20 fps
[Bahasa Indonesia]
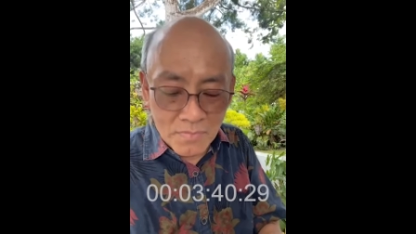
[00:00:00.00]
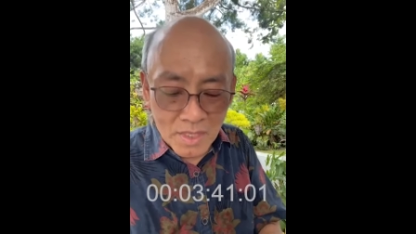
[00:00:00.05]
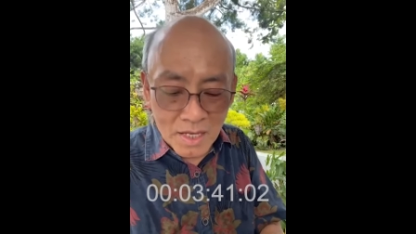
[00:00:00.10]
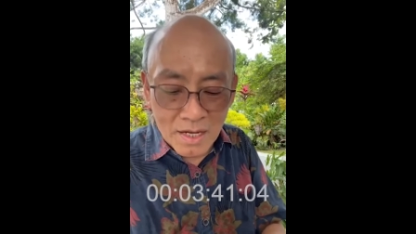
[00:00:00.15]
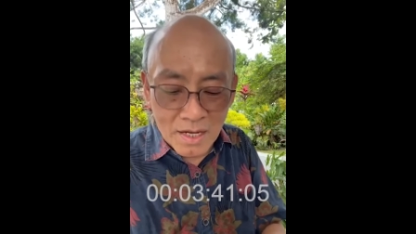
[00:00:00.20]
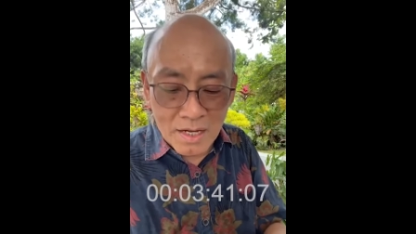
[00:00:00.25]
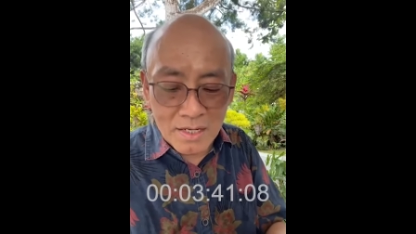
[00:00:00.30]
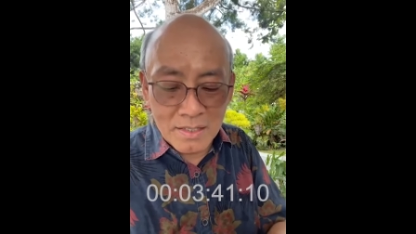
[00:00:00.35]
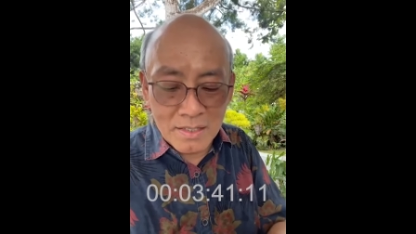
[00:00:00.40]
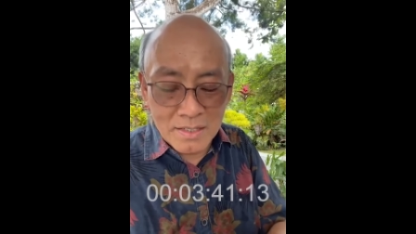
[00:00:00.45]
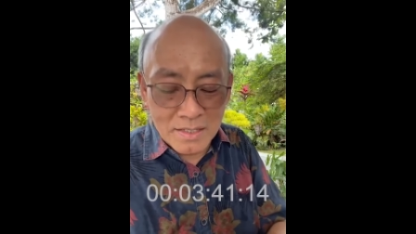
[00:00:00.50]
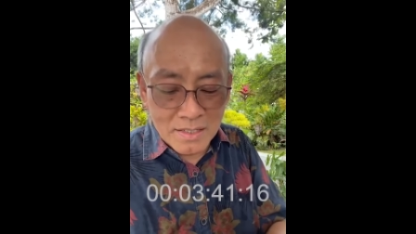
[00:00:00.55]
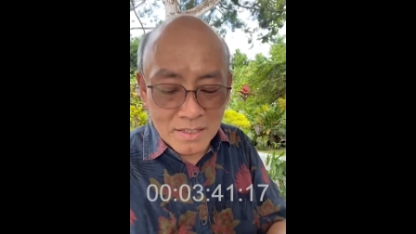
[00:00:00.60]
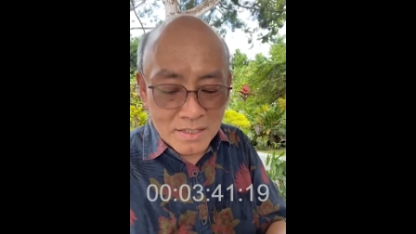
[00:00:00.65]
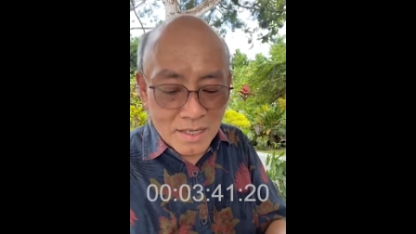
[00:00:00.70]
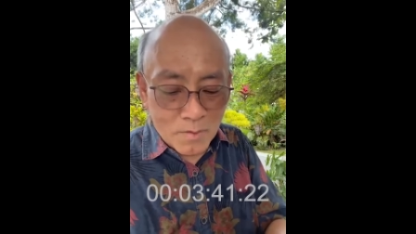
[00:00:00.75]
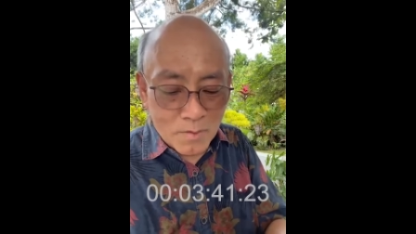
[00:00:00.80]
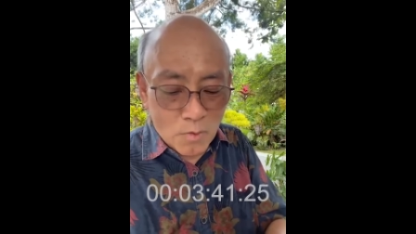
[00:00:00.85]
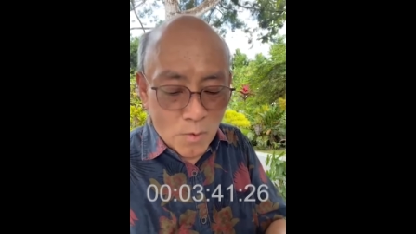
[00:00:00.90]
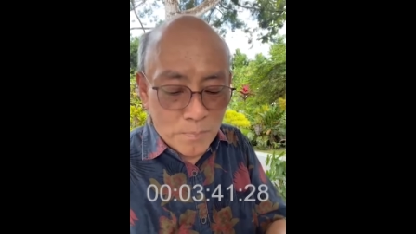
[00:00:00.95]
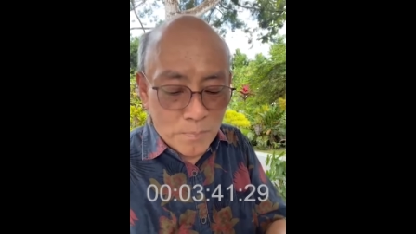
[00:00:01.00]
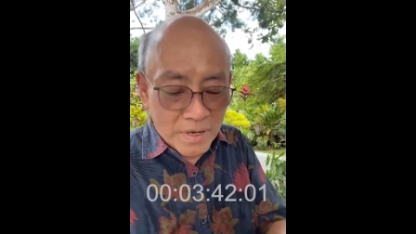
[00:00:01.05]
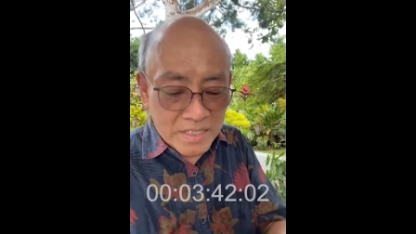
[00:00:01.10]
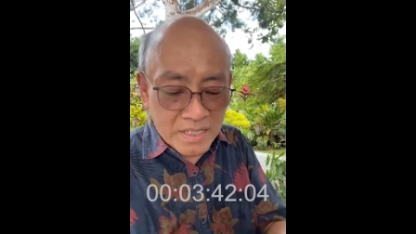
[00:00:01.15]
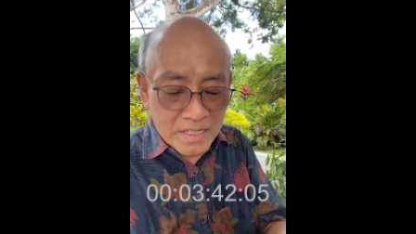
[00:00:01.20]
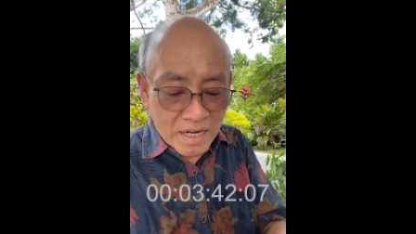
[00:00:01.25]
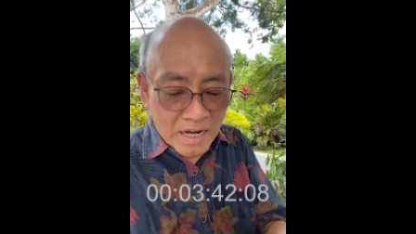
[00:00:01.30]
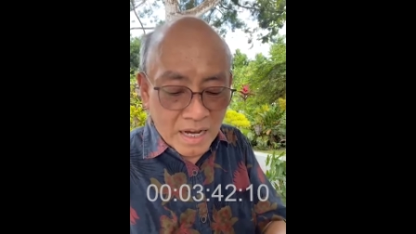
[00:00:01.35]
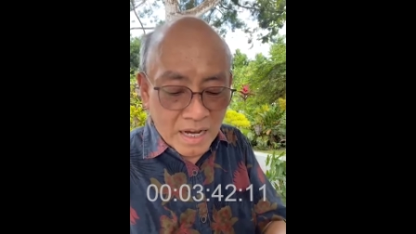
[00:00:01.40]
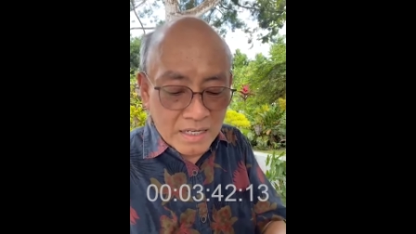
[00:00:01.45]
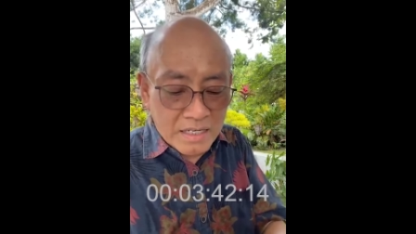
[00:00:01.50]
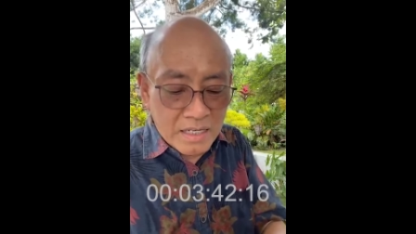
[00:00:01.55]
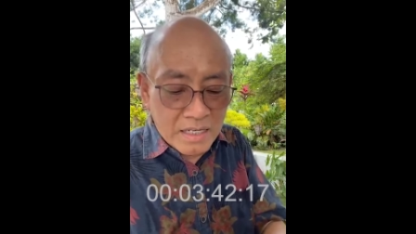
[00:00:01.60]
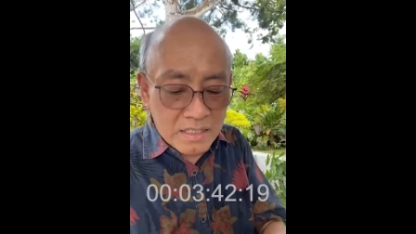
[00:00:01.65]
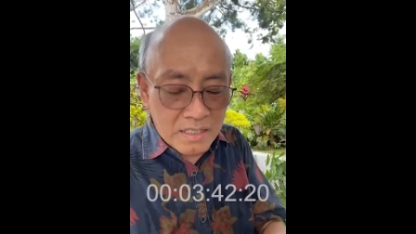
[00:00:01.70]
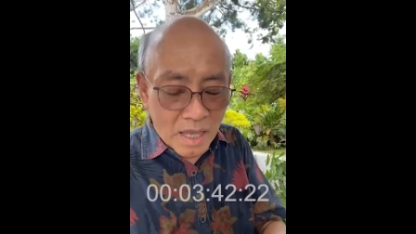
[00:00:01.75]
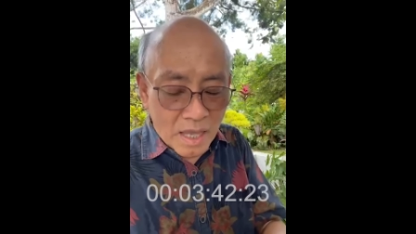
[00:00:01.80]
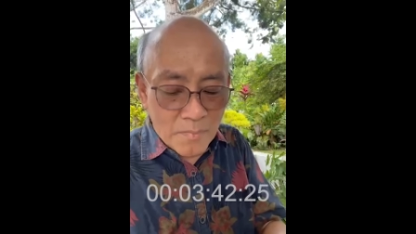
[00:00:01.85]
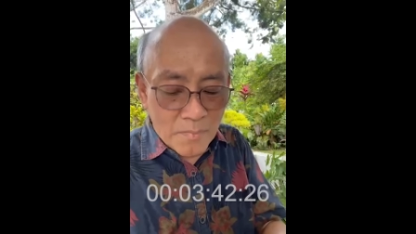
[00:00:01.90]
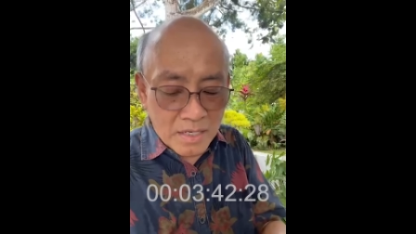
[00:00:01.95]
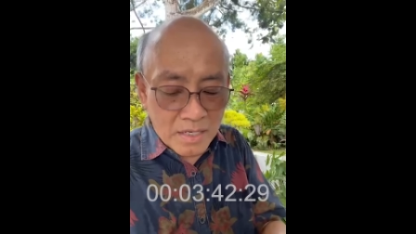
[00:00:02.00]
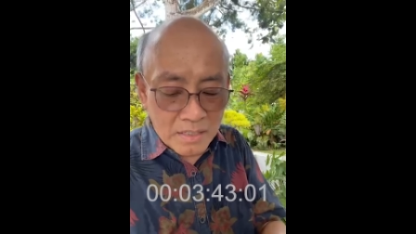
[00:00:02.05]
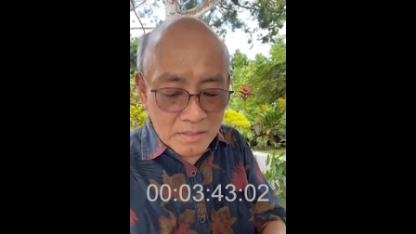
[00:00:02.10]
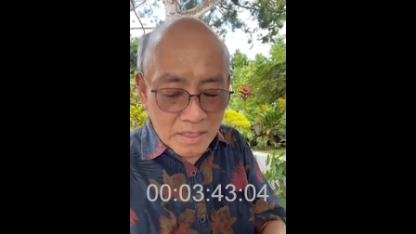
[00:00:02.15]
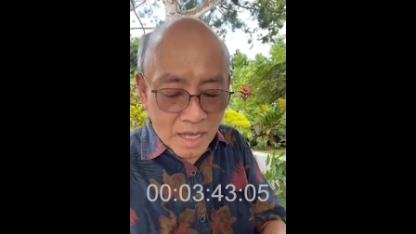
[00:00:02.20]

Ya, saya mau baca lagi tema